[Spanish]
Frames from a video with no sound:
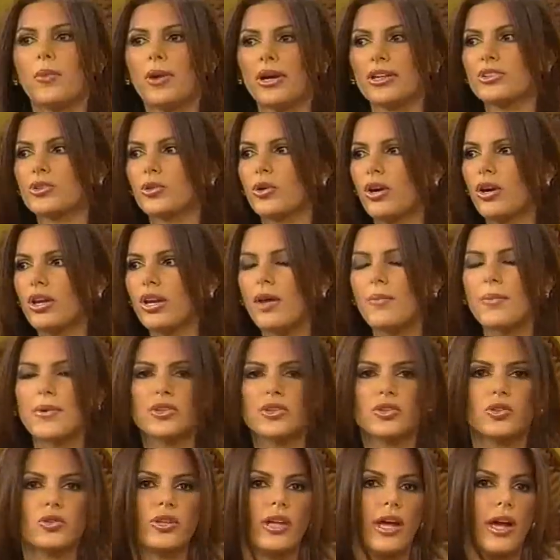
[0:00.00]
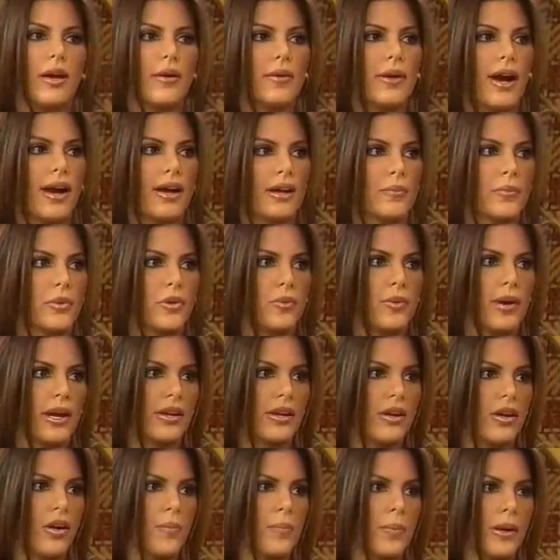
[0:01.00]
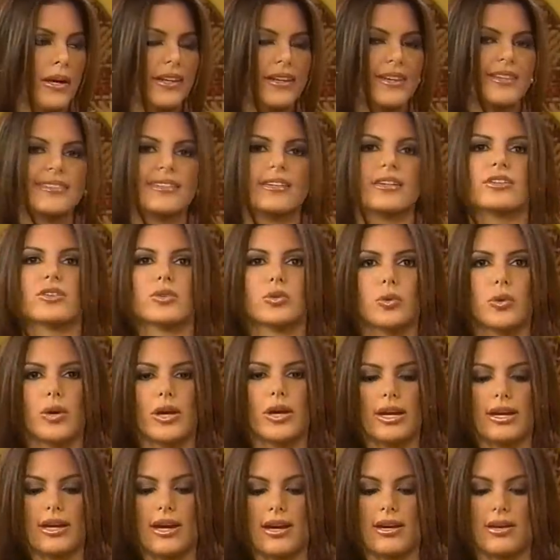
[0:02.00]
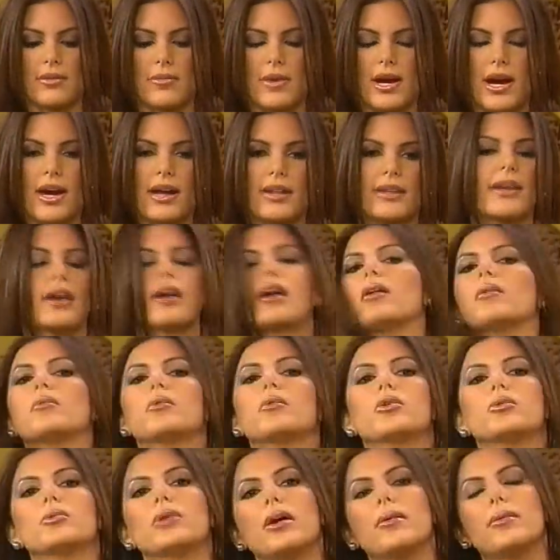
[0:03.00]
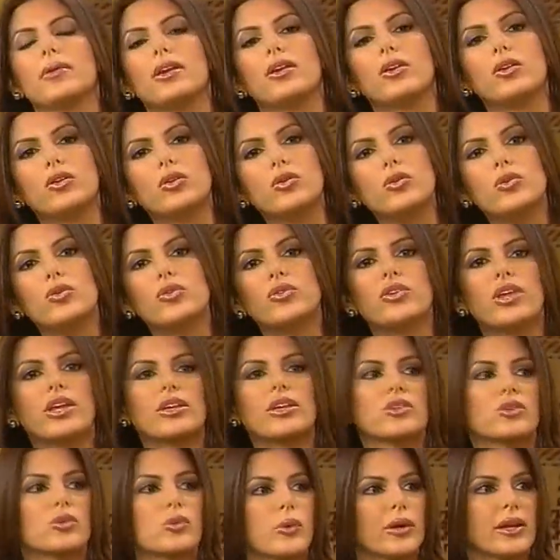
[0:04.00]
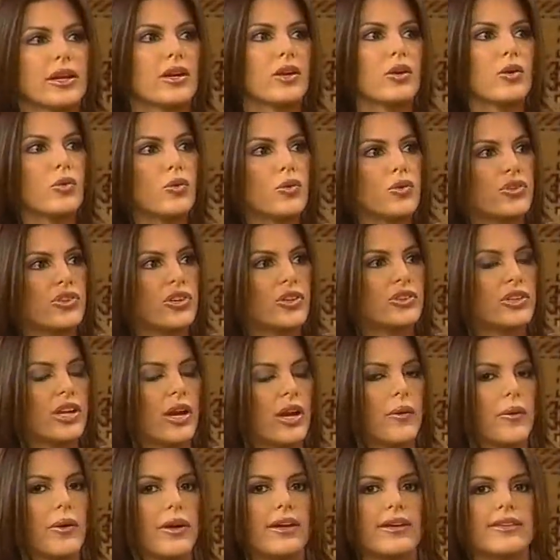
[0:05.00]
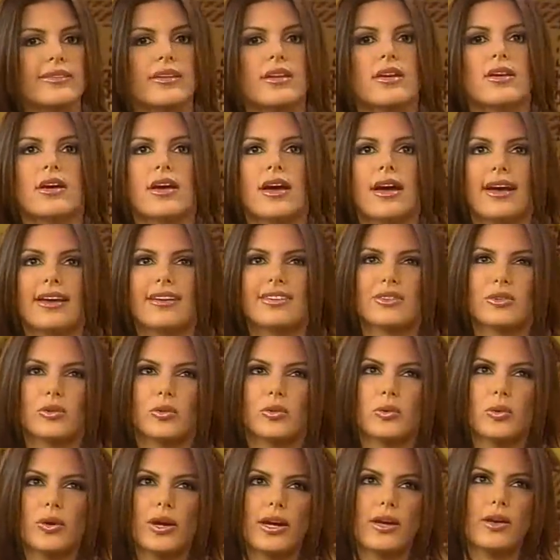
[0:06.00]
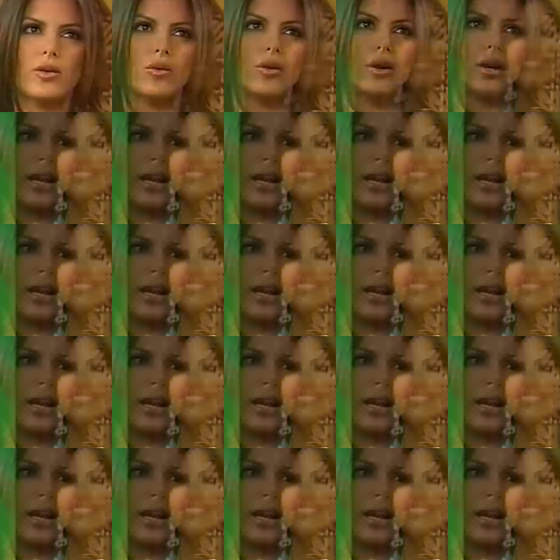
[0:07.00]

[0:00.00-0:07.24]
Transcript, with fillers: Pues tuve la oportunidad de viajar por varios países, estuve en Alemania, volví a Bielorrusia, estuve en Rusia otra vez, estuve en